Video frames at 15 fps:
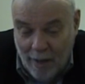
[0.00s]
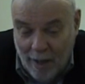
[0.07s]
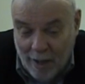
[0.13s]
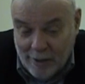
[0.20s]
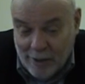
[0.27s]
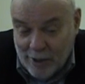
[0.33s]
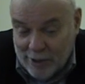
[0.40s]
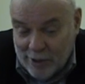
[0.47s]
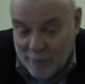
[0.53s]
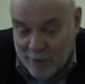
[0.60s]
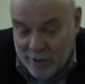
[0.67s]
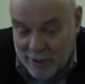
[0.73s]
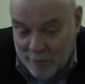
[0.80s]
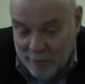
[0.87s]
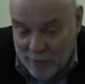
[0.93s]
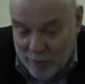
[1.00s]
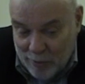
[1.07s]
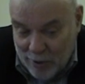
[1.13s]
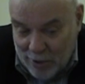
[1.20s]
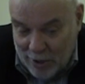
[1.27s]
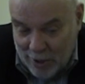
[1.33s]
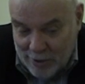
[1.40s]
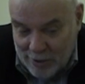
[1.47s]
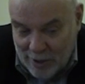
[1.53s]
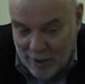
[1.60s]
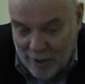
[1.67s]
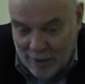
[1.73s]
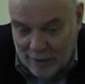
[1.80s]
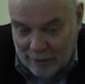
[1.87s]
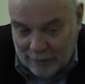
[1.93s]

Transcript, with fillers: Она должна пройти половину отрезка,